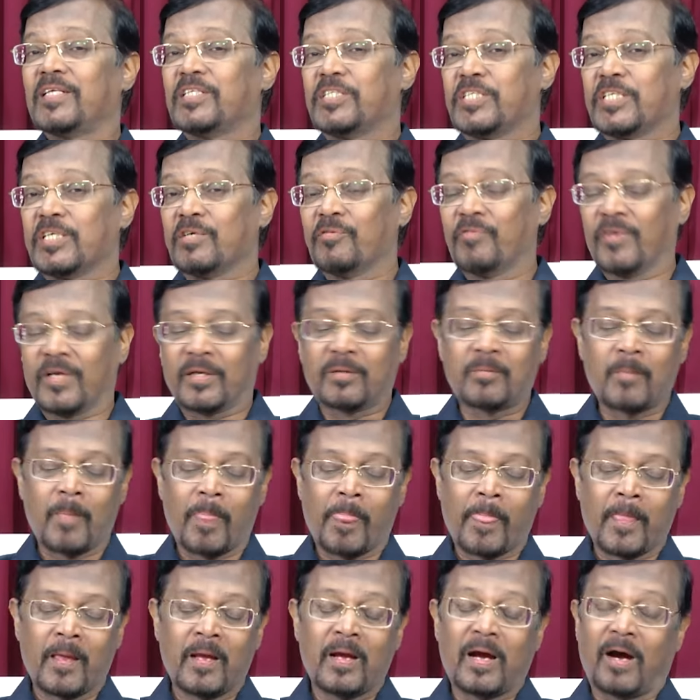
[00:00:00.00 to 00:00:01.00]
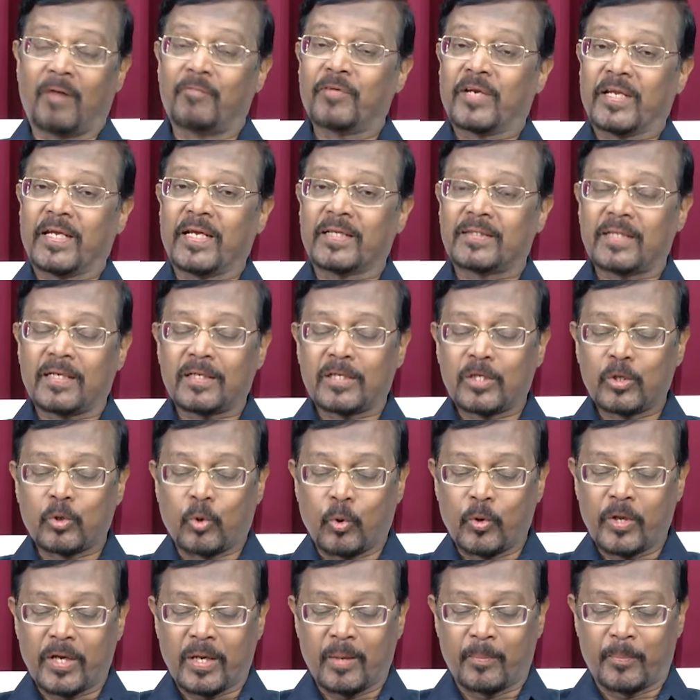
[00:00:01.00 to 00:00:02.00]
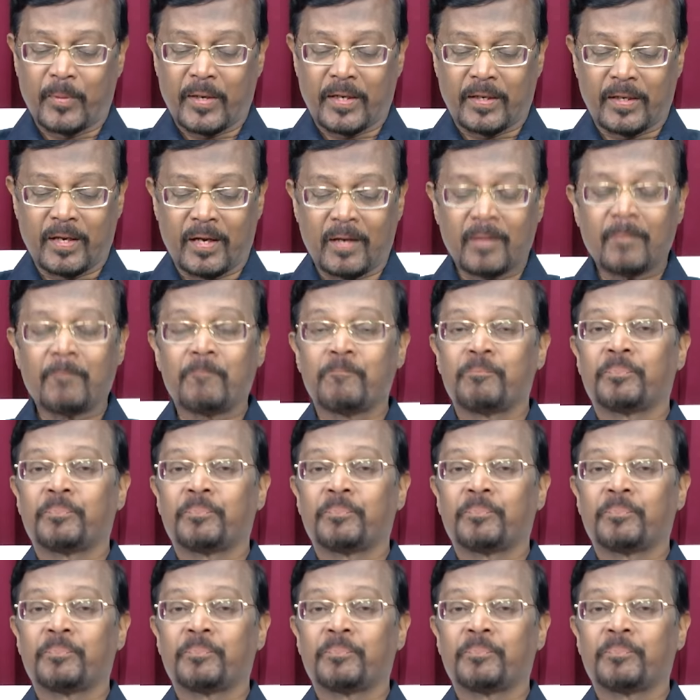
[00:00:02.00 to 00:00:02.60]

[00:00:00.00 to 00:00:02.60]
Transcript: ஜீவன் அவர் எதற்கு கொடுக்கப்பட்டார்